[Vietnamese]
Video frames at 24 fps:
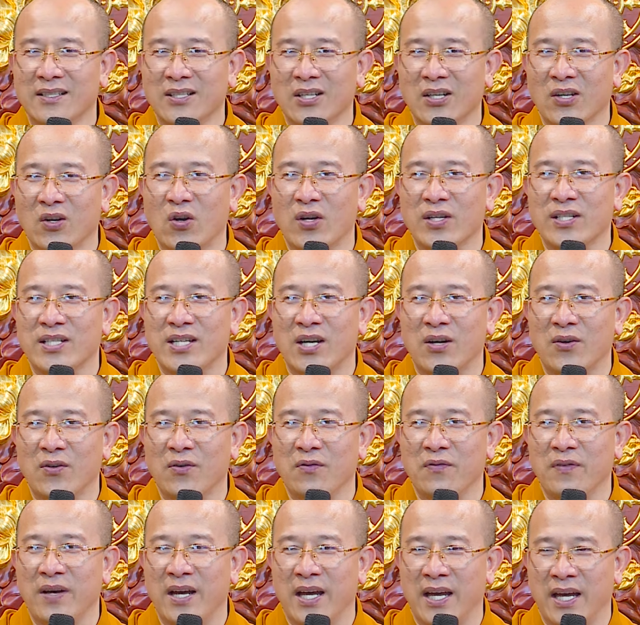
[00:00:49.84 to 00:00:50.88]
cho nên con cháu
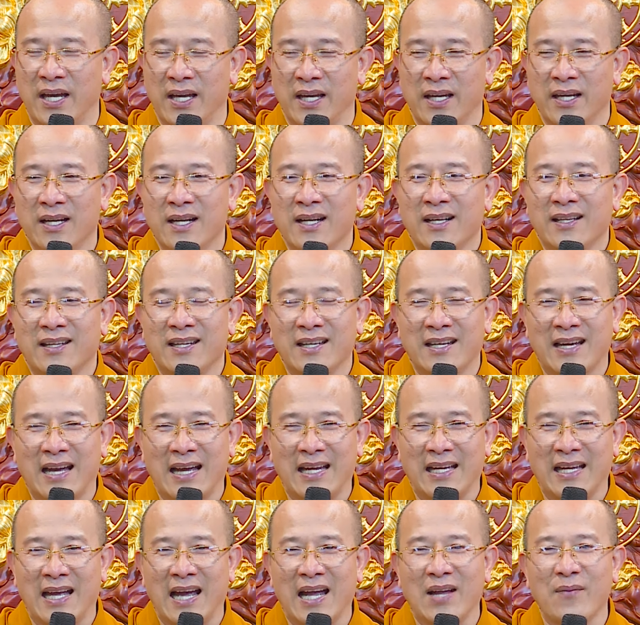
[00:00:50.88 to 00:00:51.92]
về thì
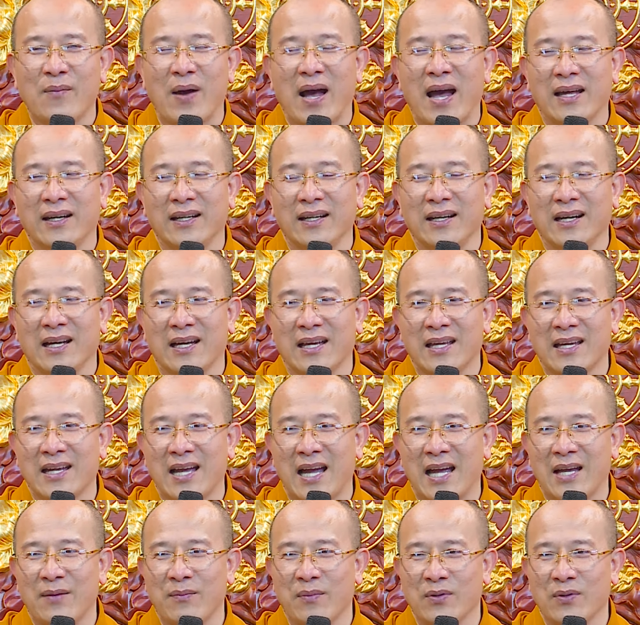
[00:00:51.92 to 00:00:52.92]
ngày hai ba đấy là cái ngày